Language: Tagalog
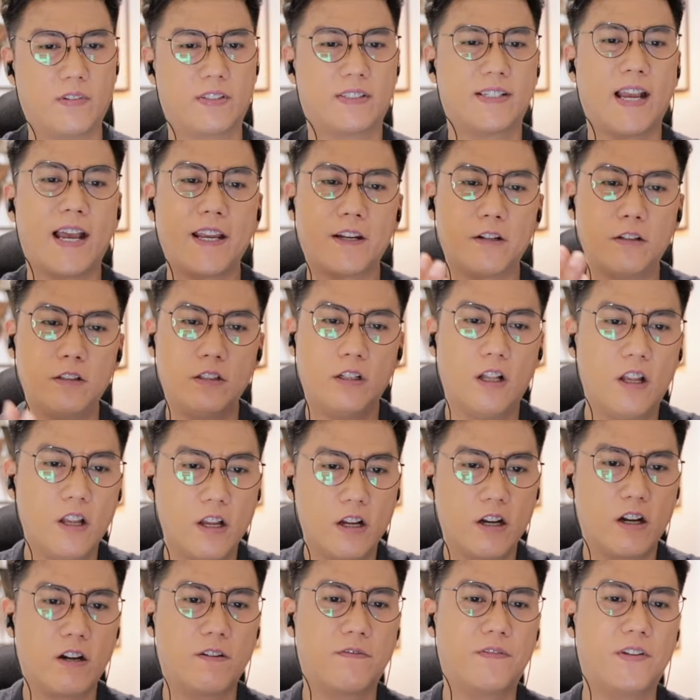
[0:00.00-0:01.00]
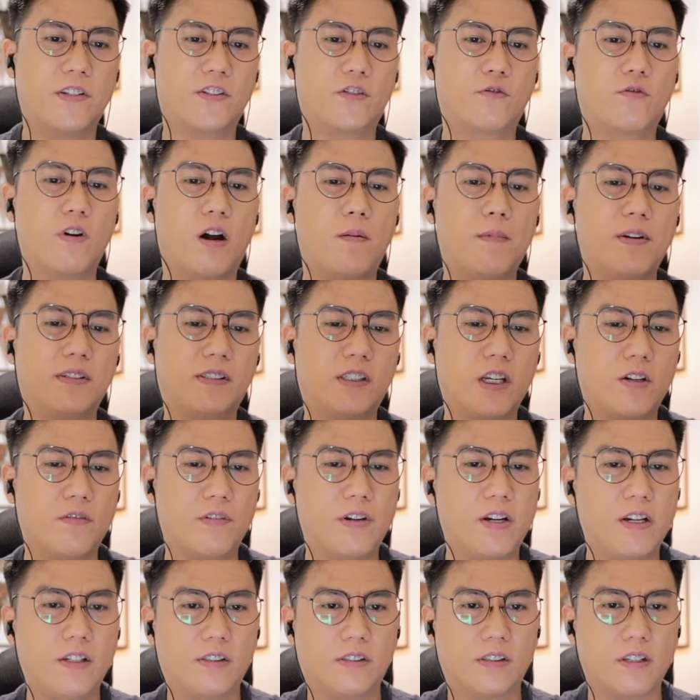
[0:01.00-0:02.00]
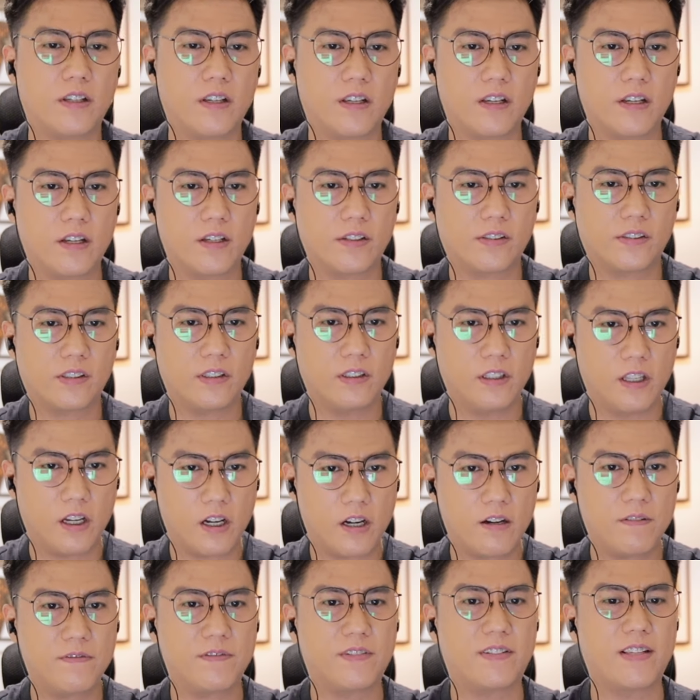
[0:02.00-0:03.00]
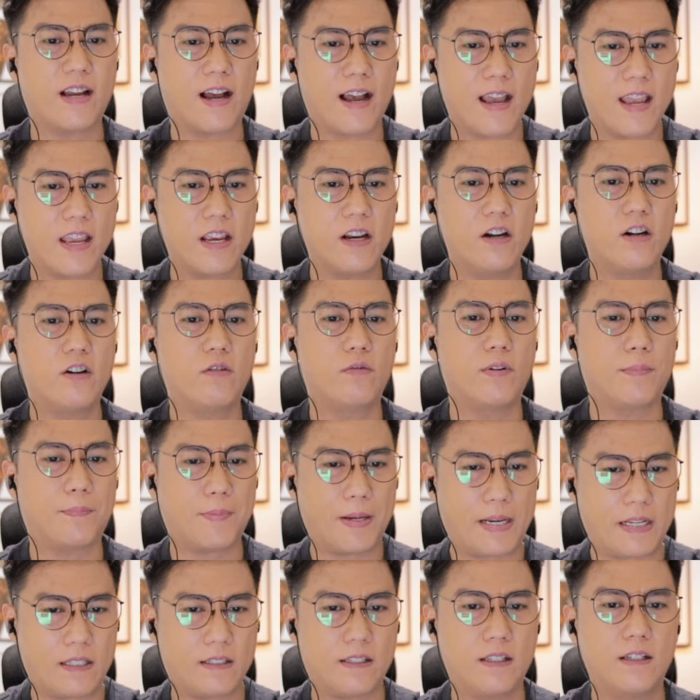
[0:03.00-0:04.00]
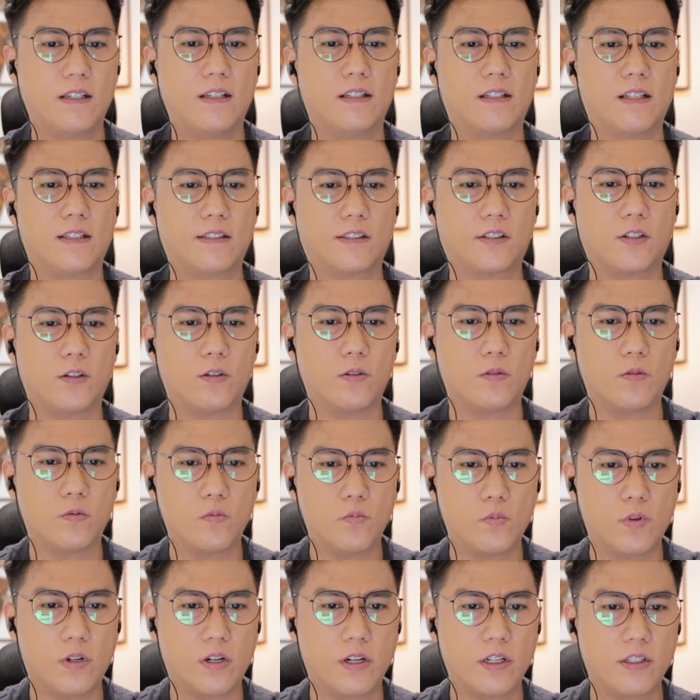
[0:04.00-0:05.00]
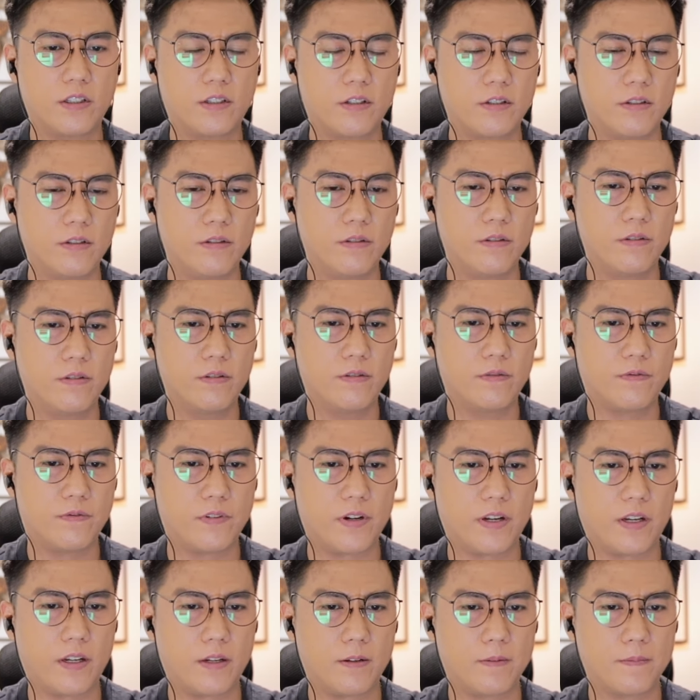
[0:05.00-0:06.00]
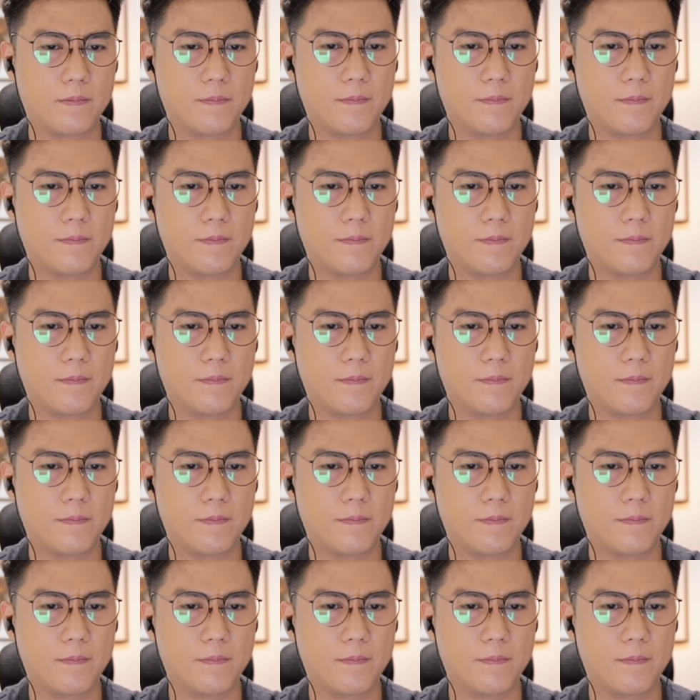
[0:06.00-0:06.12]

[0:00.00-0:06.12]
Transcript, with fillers: The title of this drama series is Love, Die, Repeat. Let's go. One, two, three.